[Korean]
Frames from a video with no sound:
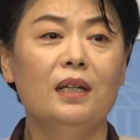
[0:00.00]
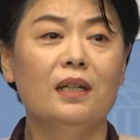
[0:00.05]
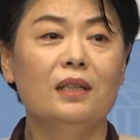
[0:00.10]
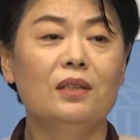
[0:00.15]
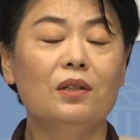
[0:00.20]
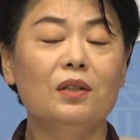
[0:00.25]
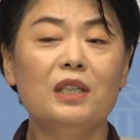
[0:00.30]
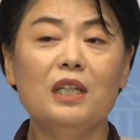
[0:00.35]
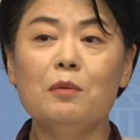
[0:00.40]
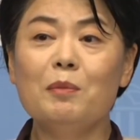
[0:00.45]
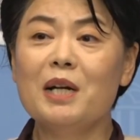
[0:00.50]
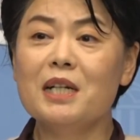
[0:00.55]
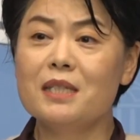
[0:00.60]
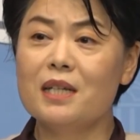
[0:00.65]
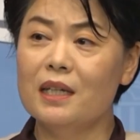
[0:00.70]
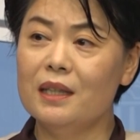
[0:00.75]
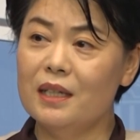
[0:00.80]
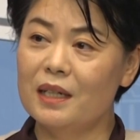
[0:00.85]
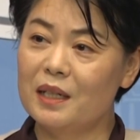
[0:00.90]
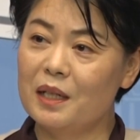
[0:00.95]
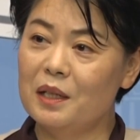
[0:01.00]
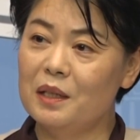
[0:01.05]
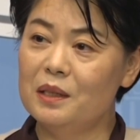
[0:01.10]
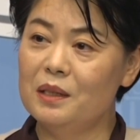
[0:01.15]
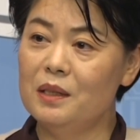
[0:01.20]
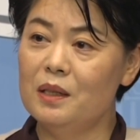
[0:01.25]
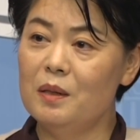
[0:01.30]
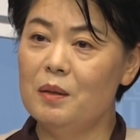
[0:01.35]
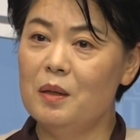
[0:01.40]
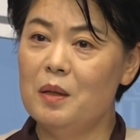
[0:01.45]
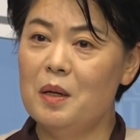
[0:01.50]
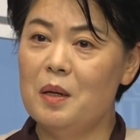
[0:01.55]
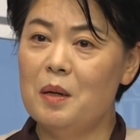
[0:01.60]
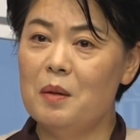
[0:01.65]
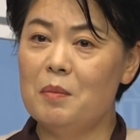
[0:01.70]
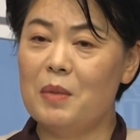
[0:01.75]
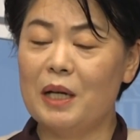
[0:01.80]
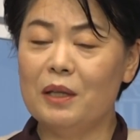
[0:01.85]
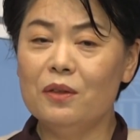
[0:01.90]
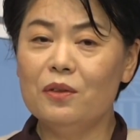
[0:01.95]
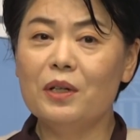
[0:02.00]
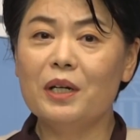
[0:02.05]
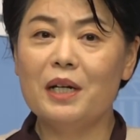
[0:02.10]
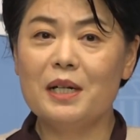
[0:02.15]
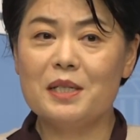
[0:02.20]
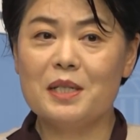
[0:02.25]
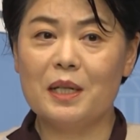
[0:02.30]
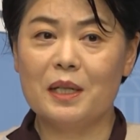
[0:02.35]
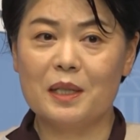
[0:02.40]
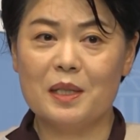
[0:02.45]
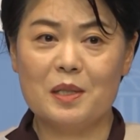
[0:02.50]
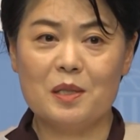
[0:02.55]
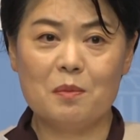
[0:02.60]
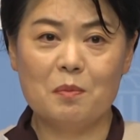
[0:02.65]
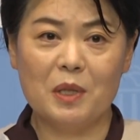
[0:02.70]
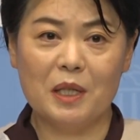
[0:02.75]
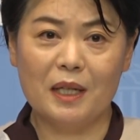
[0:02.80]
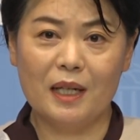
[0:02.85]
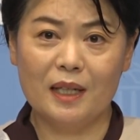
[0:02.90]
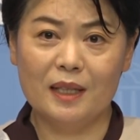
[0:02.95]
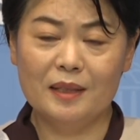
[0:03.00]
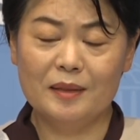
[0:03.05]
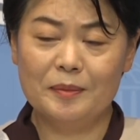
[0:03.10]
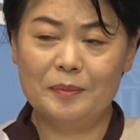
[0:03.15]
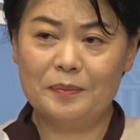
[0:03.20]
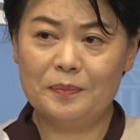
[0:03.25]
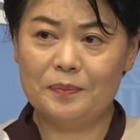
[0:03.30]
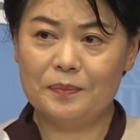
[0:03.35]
그런 희망찬 나라를 만들어야 하지 않겠습니까?